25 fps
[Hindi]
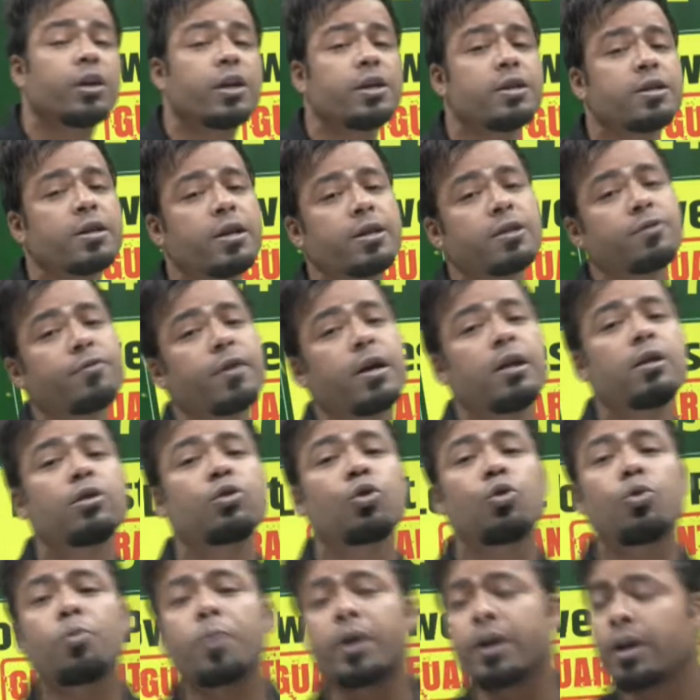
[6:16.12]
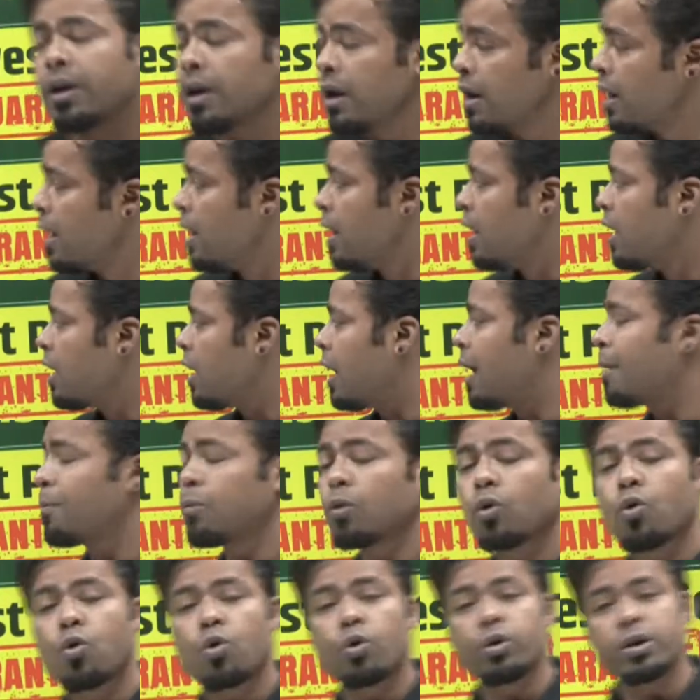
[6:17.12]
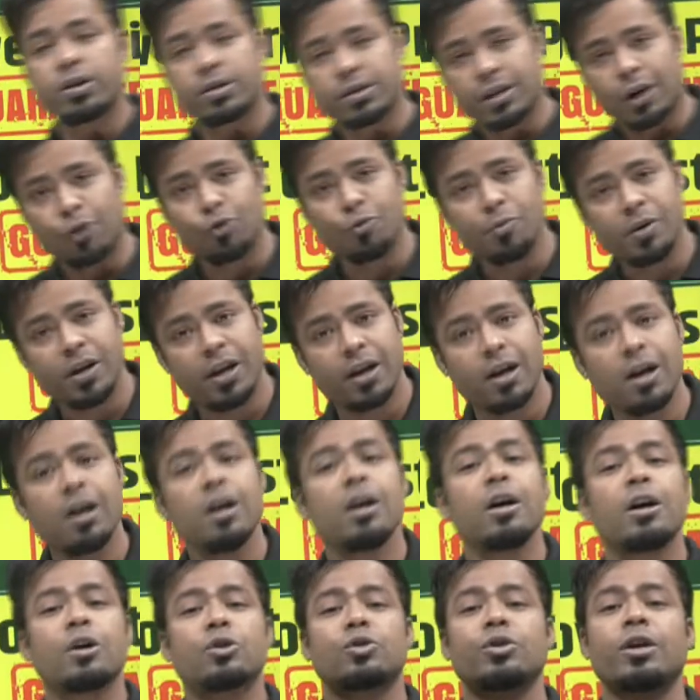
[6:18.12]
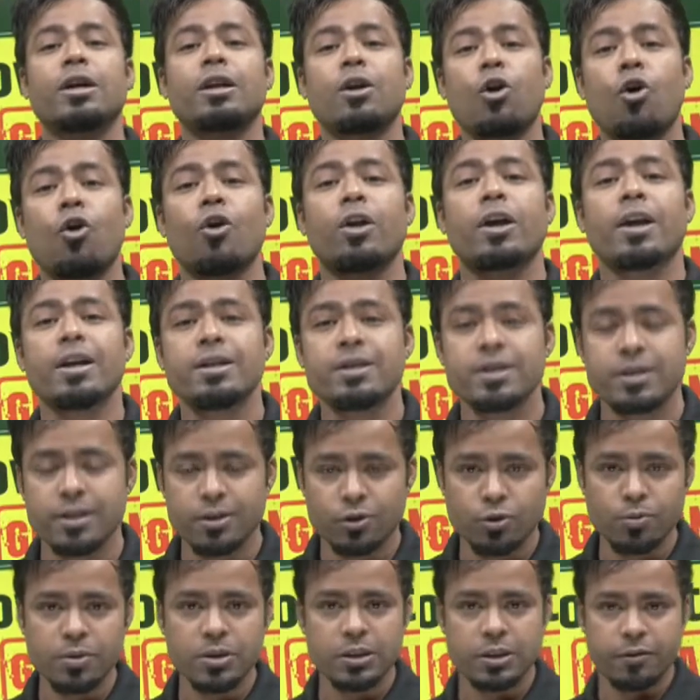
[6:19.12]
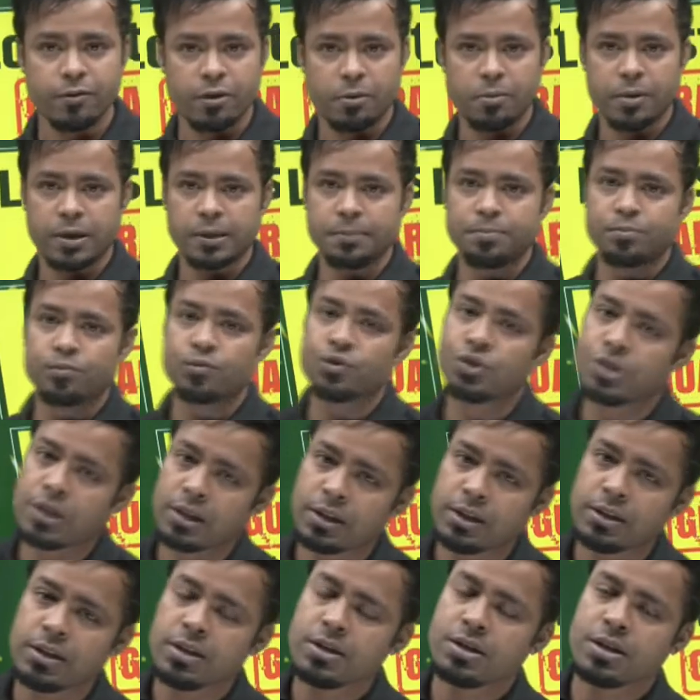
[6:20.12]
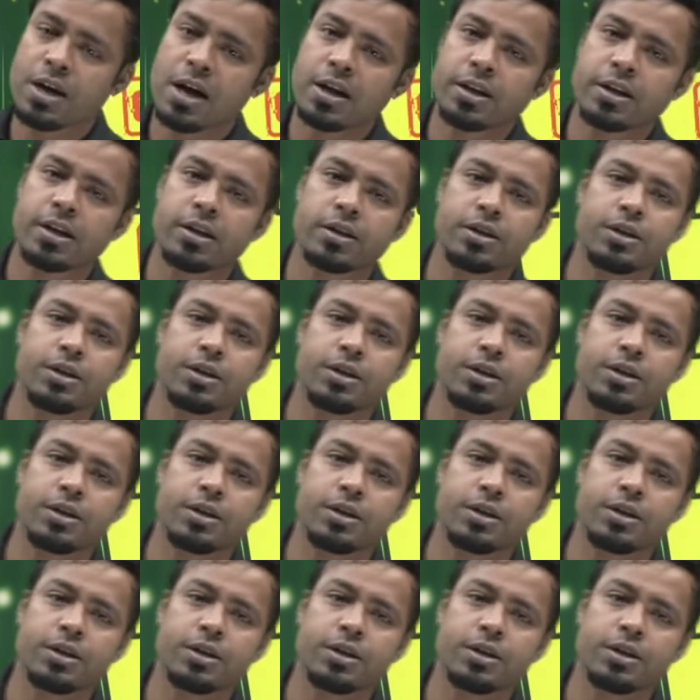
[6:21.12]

द टीचर एज वेल तो भाई आप लोगों को डिस्काउंट मिलेगा तो यार और क्या चाहिए तुम्हें जीवन में जल्दी से स्टार्ट कर